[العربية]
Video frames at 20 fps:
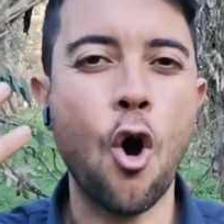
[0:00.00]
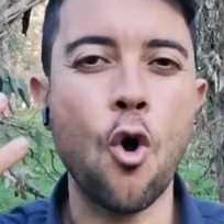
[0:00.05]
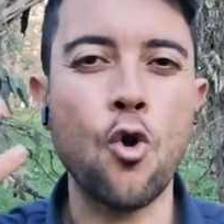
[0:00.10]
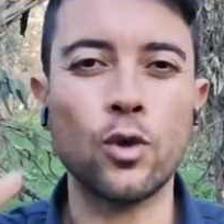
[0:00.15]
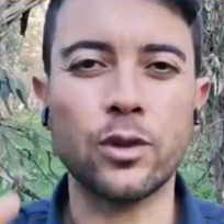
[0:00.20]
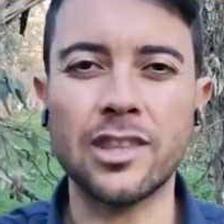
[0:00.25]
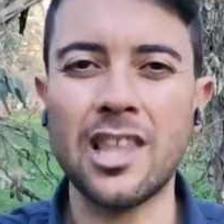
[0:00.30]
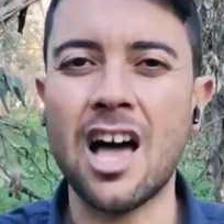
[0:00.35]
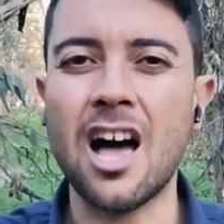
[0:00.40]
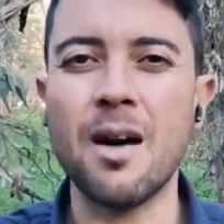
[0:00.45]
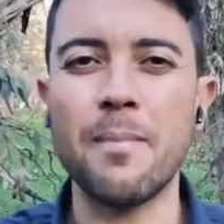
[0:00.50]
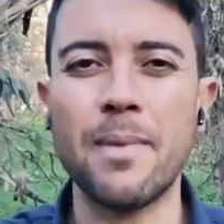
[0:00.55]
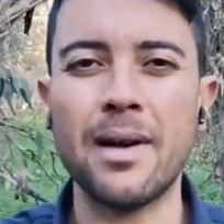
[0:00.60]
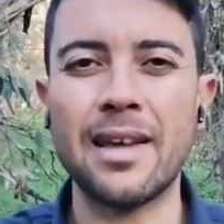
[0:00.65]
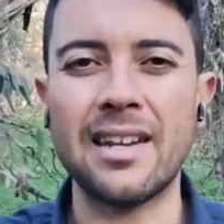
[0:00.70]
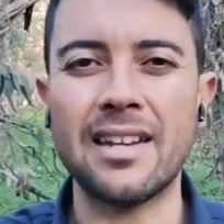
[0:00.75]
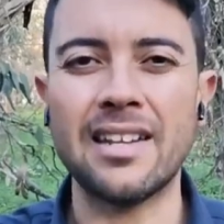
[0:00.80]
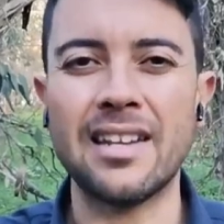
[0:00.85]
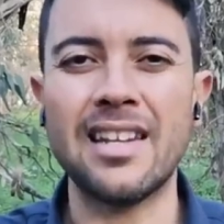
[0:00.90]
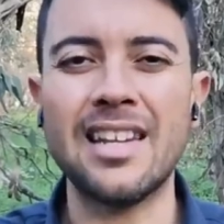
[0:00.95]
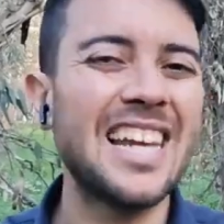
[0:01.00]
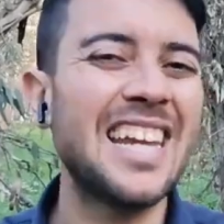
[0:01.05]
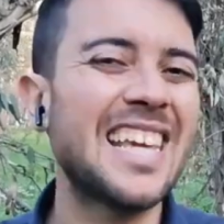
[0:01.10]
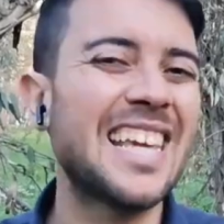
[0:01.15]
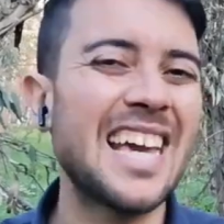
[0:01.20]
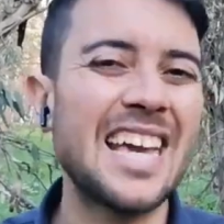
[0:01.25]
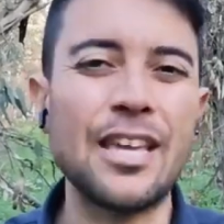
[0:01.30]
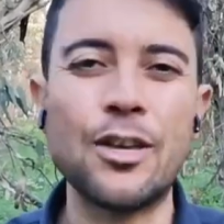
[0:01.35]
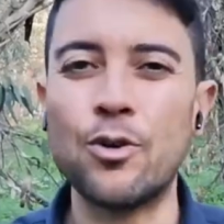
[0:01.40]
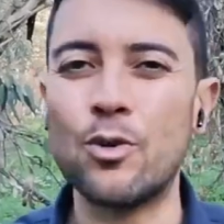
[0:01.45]
حطاما
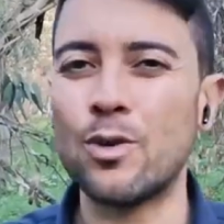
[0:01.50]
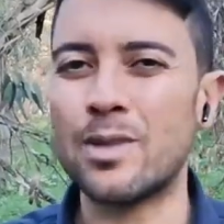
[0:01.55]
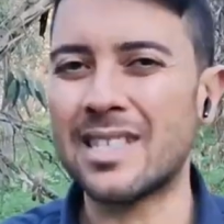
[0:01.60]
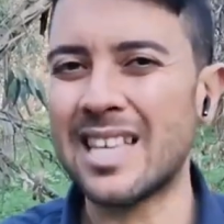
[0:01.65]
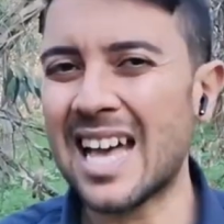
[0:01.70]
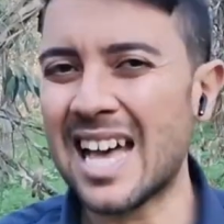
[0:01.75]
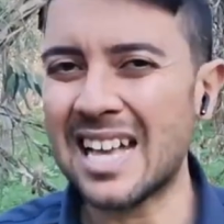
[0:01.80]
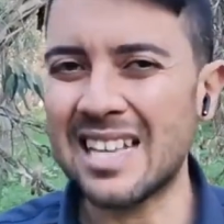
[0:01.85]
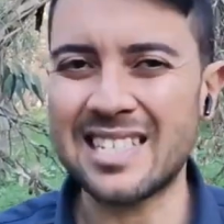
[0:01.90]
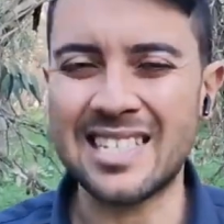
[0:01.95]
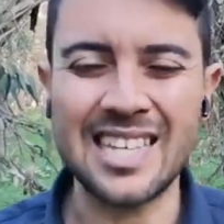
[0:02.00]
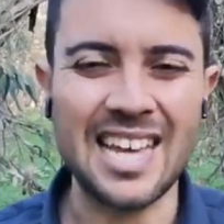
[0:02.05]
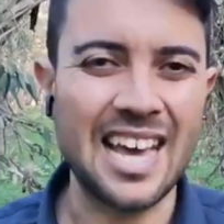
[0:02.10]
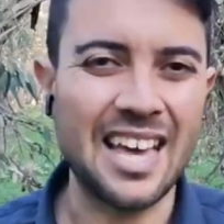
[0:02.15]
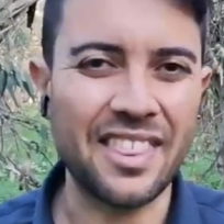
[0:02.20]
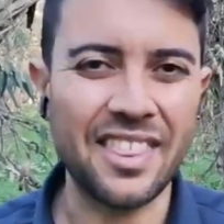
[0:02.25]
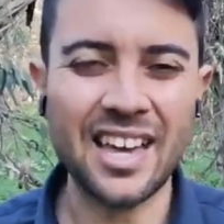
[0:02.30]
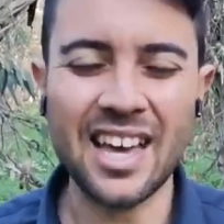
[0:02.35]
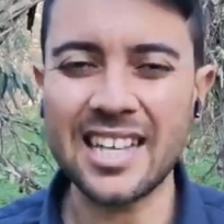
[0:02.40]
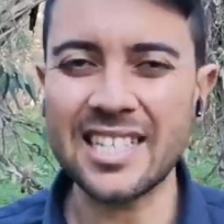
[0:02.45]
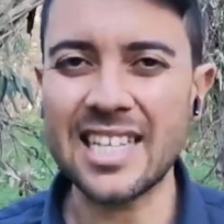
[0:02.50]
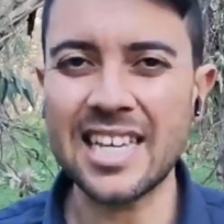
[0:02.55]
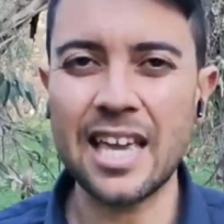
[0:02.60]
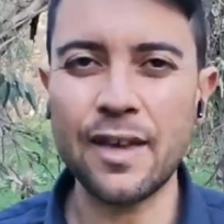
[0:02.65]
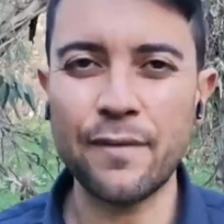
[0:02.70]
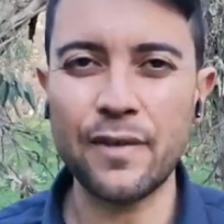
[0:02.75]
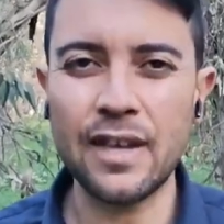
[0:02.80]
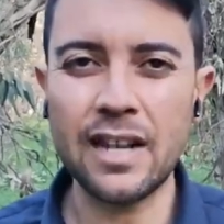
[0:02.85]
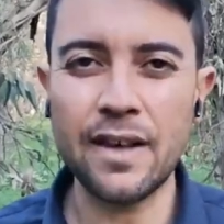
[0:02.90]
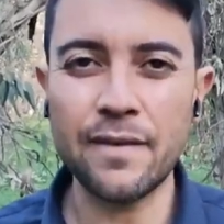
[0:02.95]
لكي يزازع
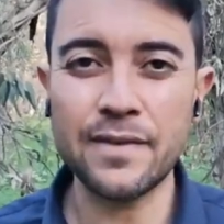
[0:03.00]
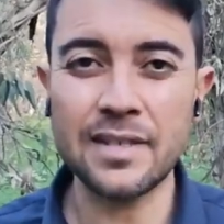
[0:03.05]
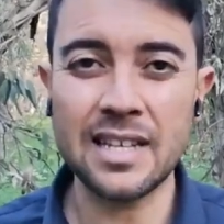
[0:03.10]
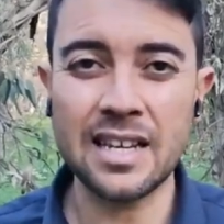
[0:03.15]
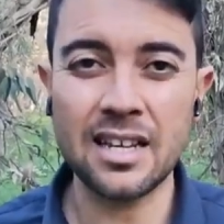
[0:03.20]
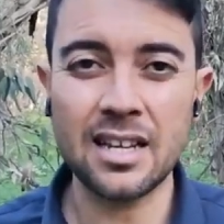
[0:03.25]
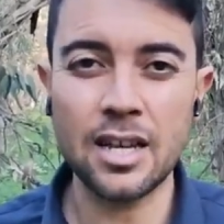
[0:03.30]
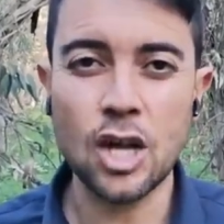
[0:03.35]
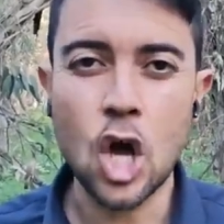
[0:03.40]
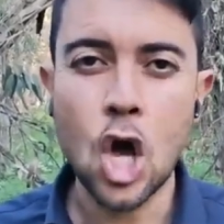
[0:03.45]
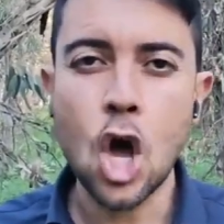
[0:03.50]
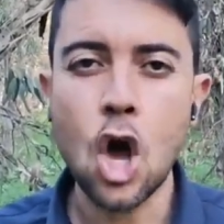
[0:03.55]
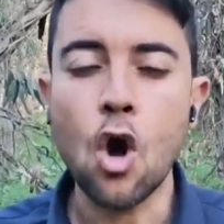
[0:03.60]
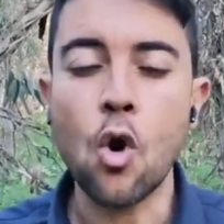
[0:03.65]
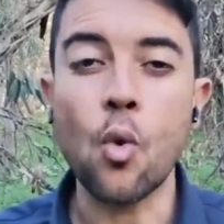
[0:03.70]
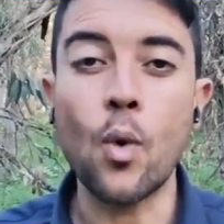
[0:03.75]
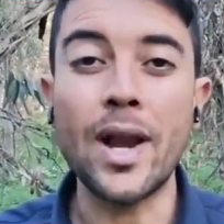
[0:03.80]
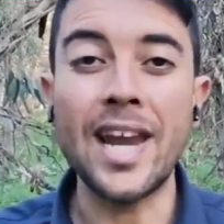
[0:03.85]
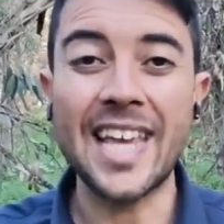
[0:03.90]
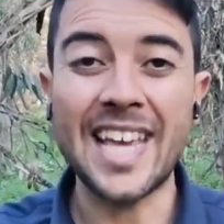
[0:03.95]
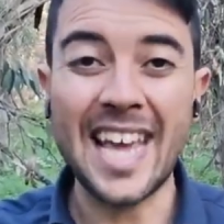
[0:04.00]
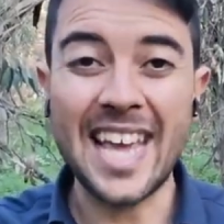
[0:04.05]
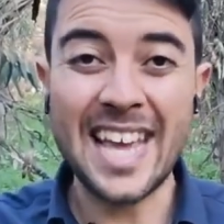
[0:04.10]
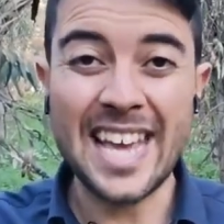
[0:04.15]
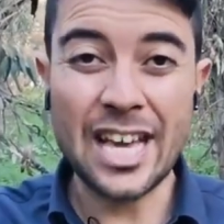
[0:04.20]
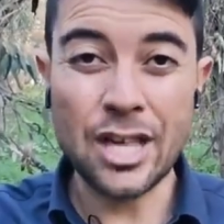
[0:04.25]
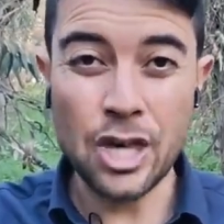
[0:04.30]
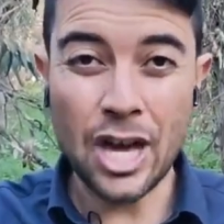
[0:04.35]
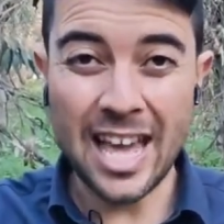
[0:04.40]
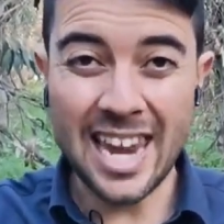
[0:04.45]
ثقتك في نفسك
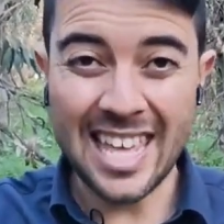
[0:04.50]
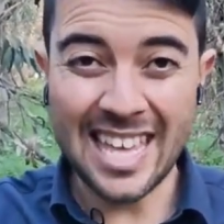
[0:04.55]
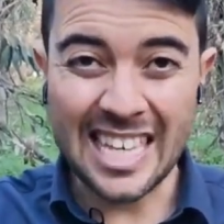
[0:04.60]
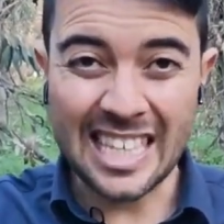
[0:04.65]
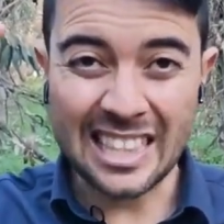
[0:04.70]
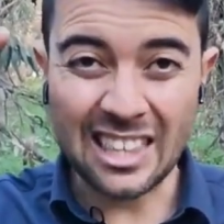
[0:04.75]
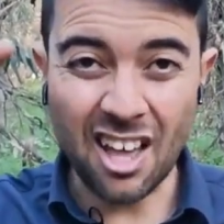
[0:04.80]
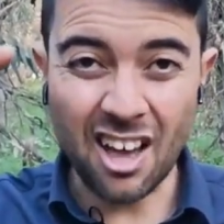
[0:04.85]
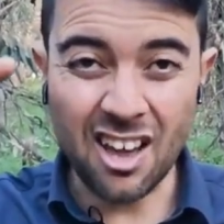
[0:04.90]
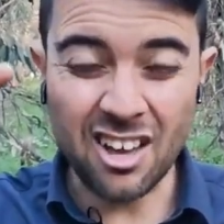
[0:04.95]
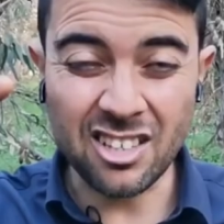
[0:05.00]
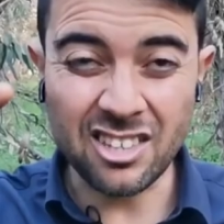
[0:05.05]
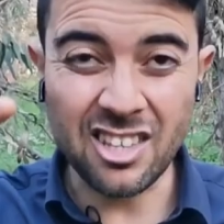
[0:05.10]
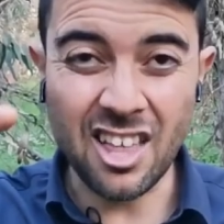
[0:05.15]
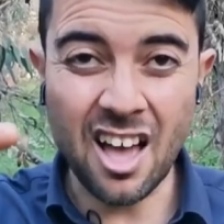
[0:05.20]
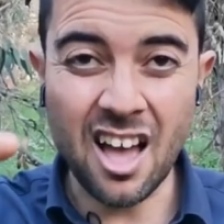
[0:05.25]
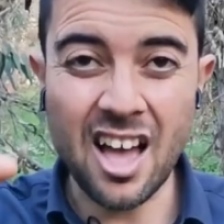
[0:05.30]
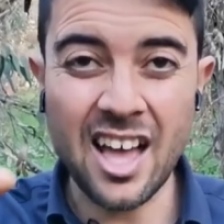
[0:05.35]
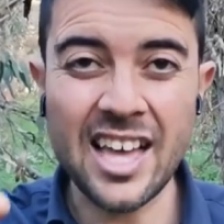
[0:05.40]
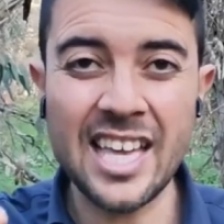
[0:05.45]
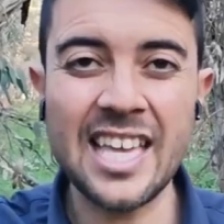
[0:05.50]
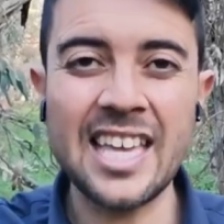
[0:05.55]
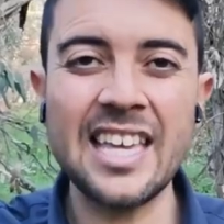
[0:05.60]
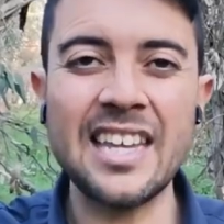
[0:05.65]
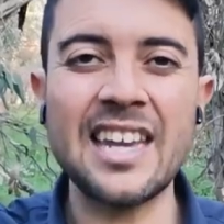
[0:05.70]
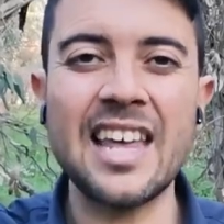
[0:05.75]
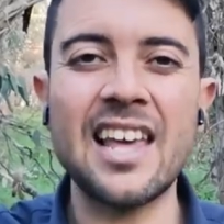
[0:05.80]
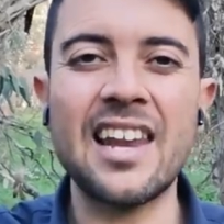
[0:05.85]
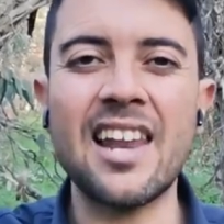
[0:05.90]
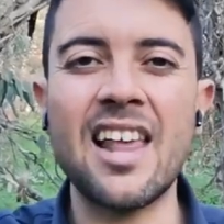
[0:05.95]
ولكي يجعلك
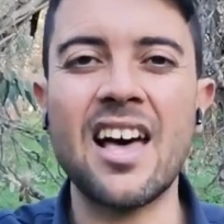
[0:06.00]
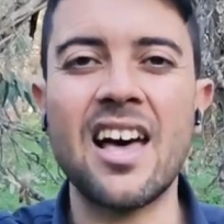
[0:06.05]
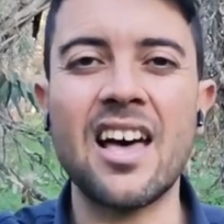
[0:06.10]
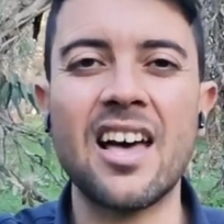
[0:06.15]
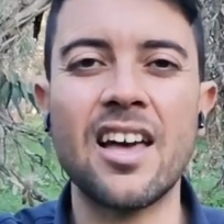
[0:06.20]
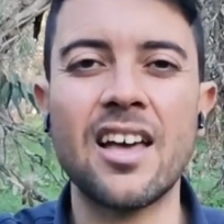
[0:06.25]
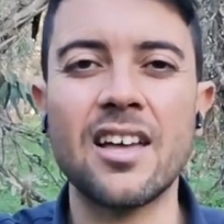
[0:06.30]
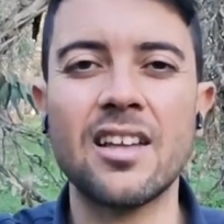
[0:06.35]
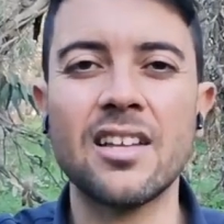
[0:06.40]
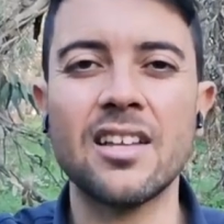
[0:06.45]
تخضعين له